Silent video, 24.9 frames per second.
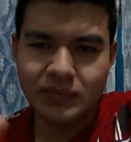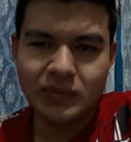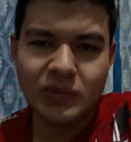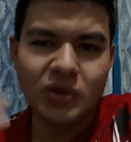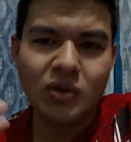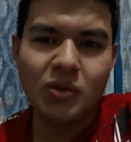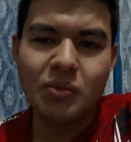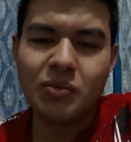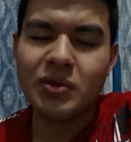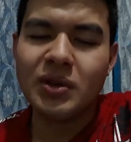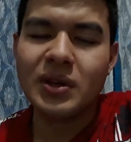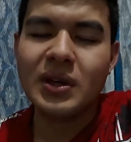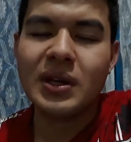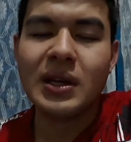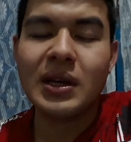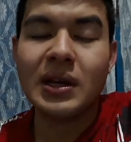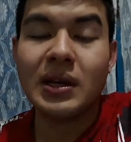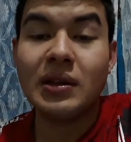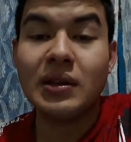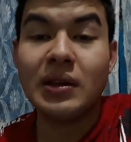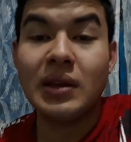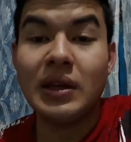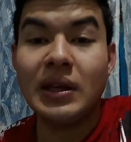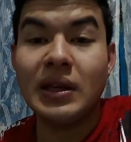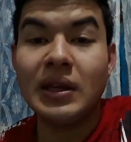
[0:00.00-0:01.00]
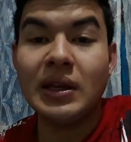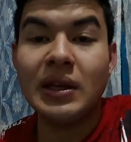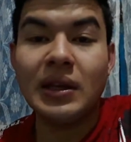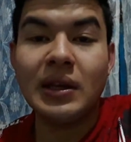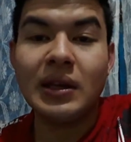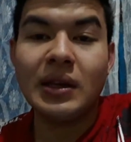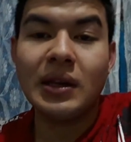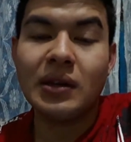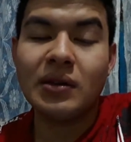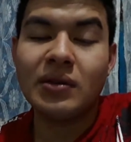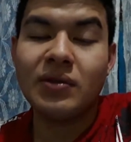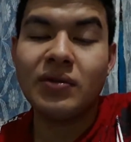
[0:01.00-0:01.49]
comunicando aí,
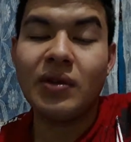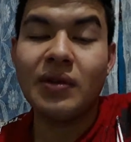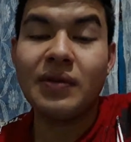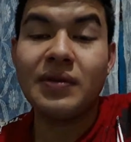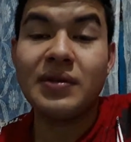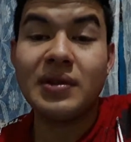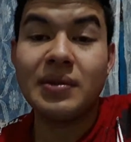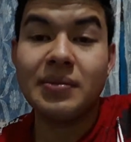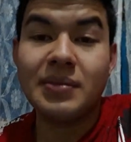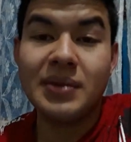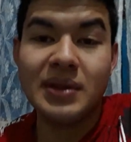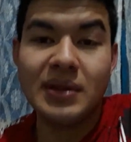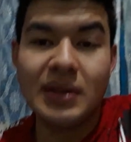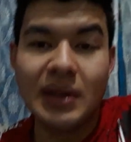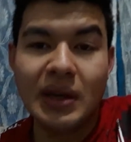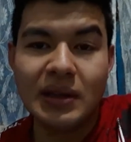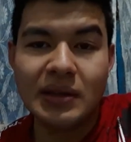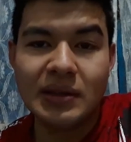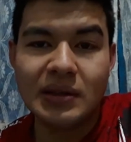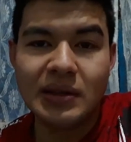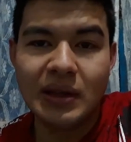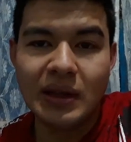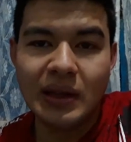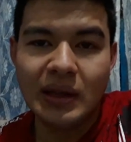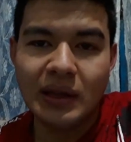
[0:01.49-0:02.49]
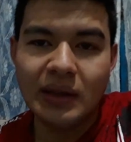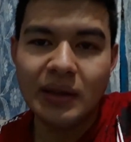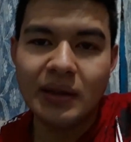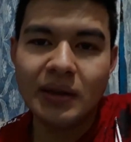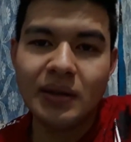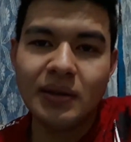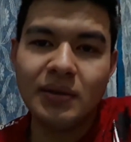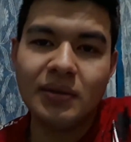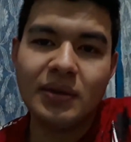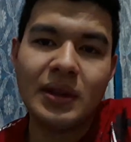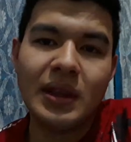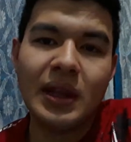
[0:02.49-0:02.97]
criando novas amizades aí,
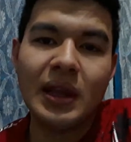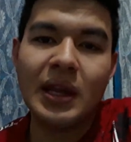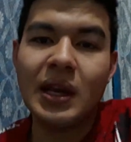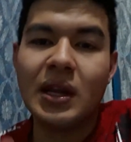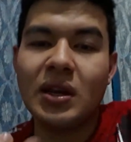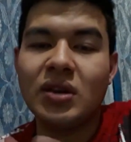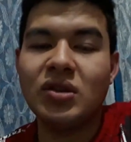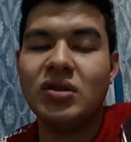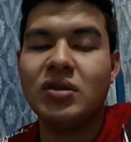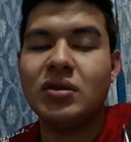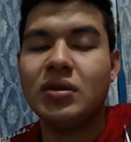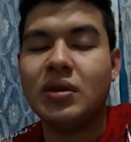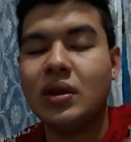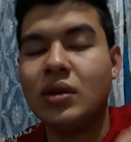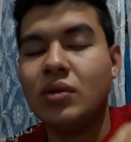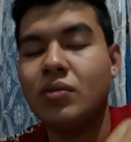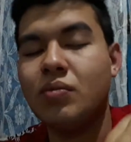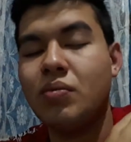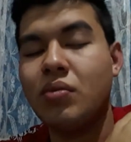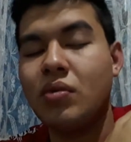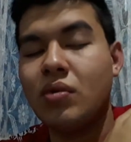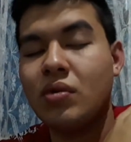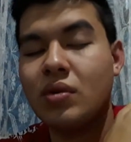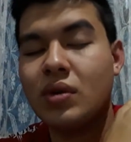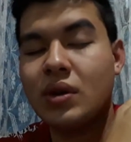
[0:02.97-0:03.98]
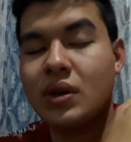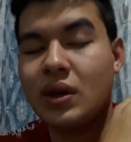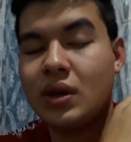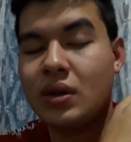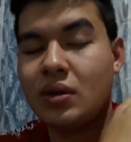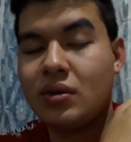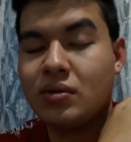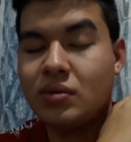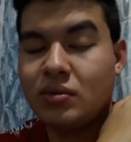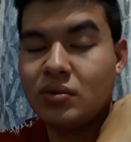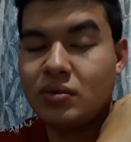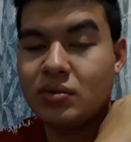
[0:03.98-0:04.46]
interagindo aí um pouco aí
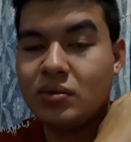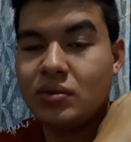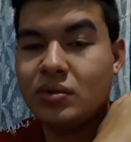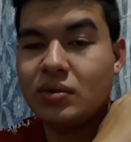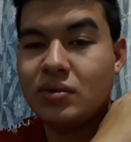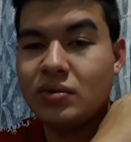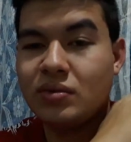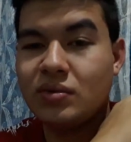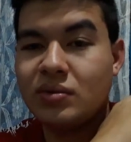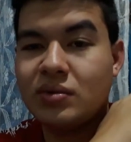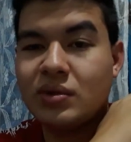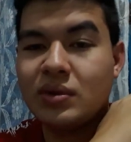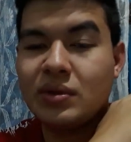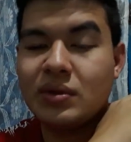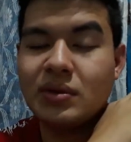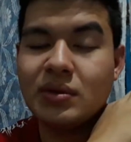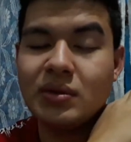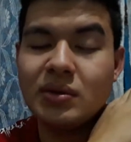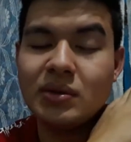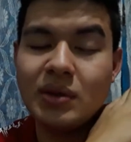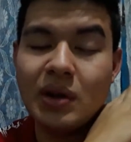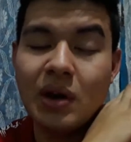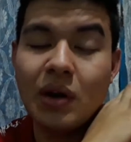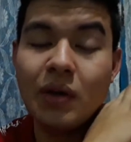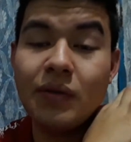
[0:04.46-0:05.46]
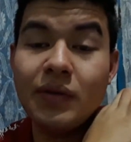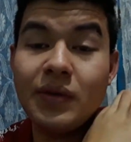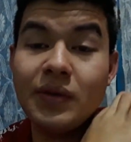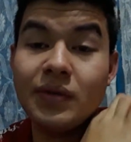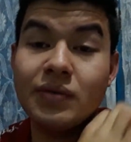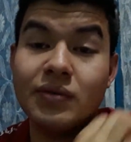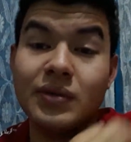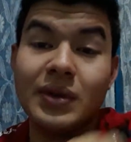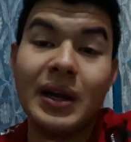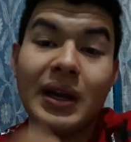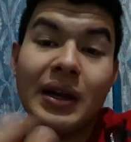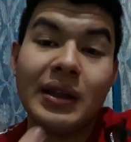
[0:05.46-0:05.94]
com um, ao vivo
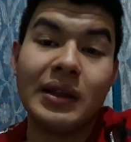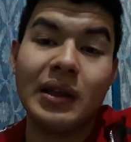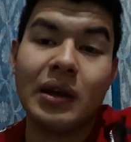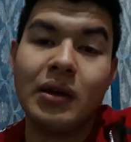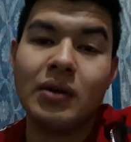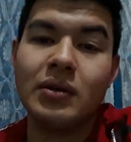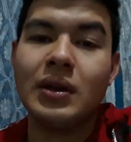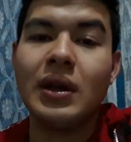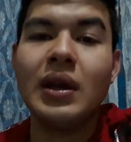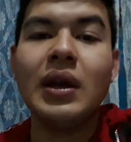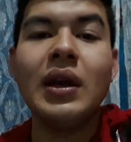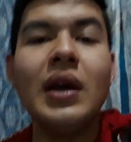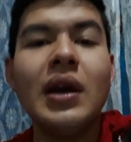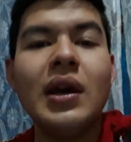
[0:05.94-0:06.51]
no canal, né?